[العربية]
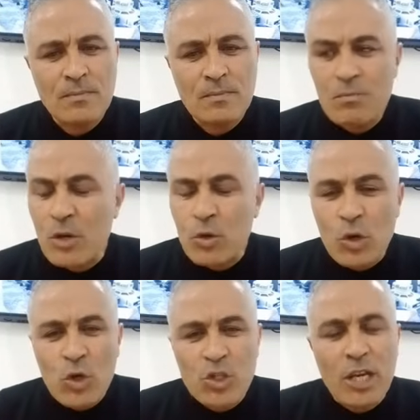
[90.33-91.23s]
ما
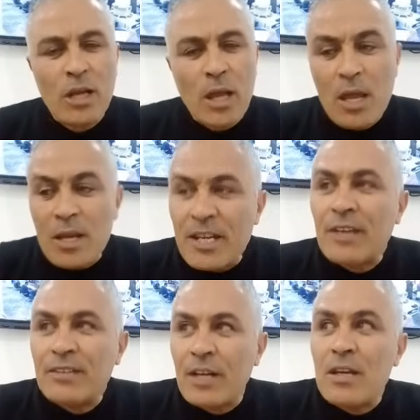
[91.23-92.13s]
نقولوش انا
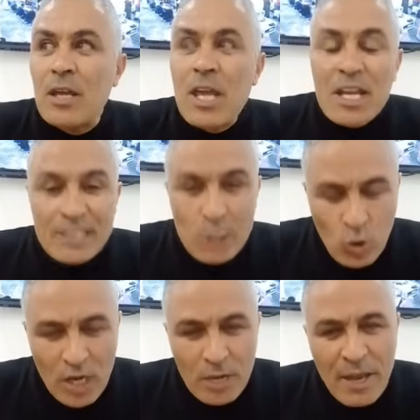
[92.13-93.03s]
نقدر كي
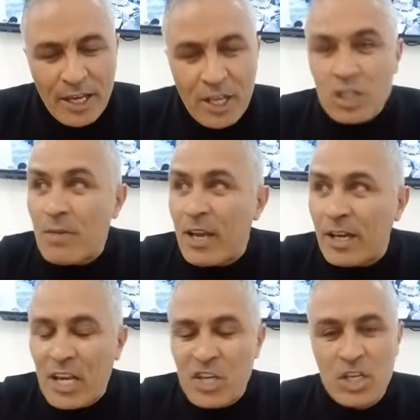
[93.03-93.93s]
نقول لك ما يخرجش ما
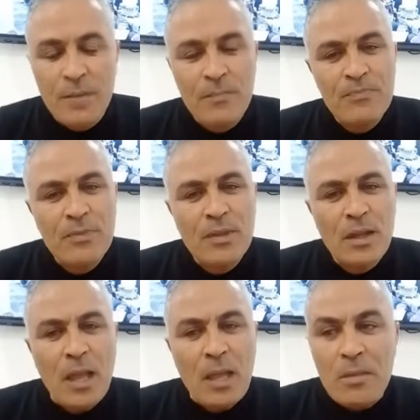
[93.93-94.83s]
يخرجش
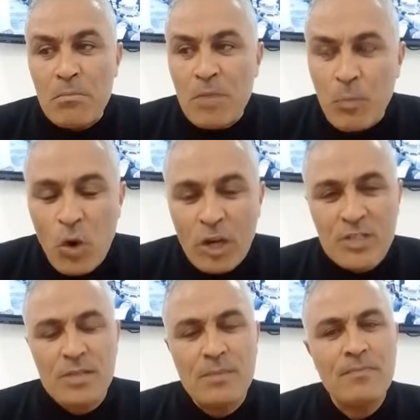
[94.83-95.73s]
مي
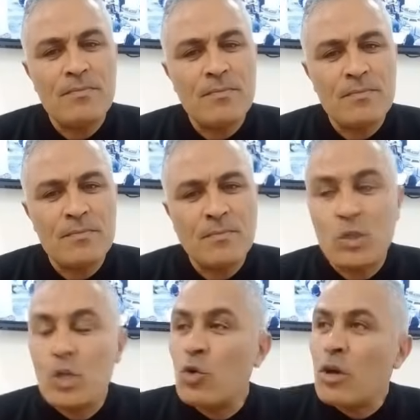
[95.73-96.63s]
بوقت
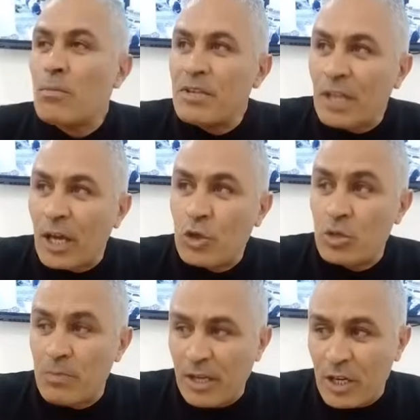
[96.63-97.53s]
كي نقول لهم ما
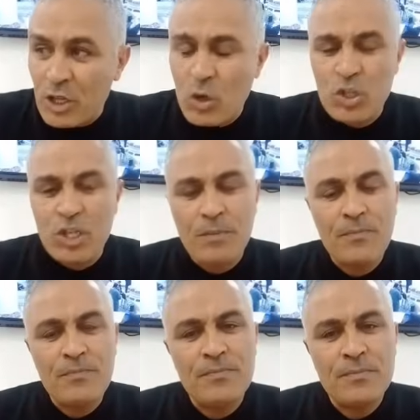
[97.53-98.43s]
تخرجوش ما يخرجوش
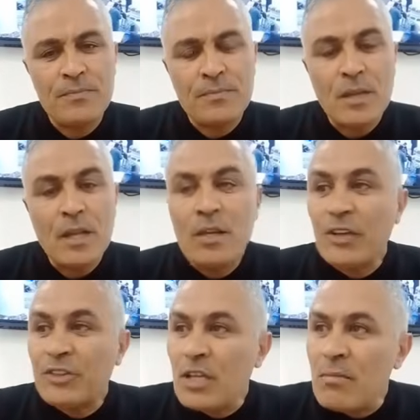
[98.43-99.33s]

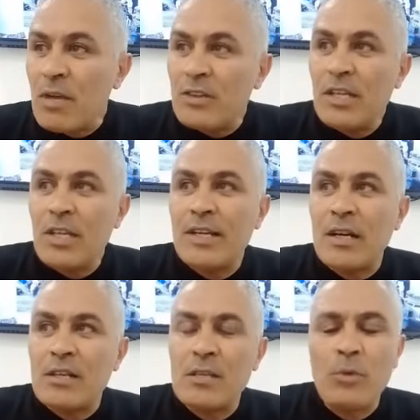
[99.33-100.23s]
نعطيه منديلي
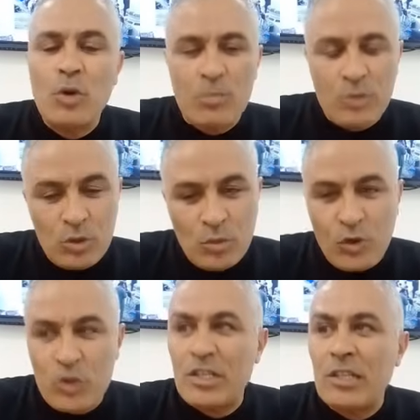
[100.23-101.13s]
قال صبرهم دو
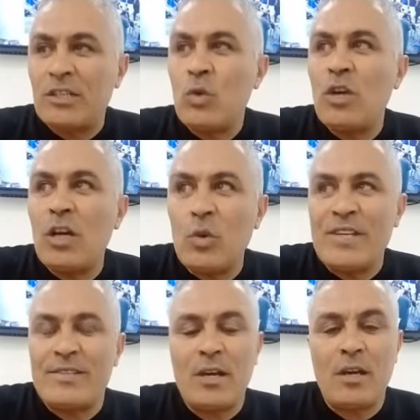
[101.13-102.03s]
فرصه للدوله
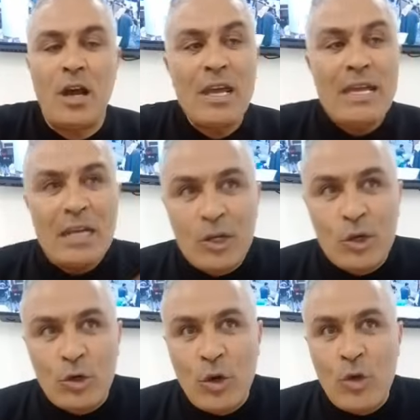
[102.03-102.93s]
للوزاره
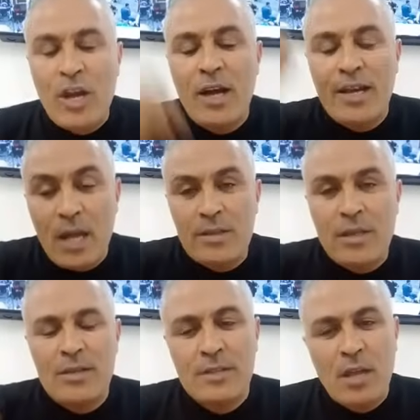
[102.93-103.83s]
الكورونا
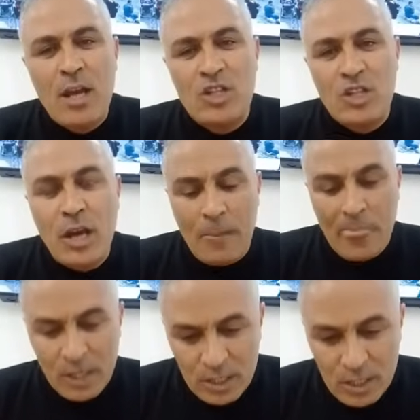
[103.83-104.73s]
كذا صرا
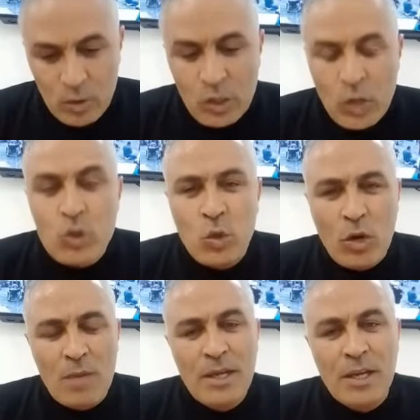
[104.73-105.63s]
جرا يديروا لي الوجه
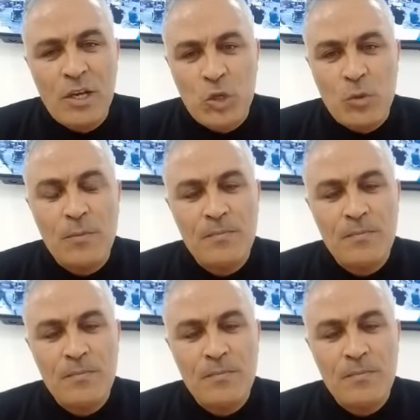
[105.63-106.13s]
والله ما يخرجوا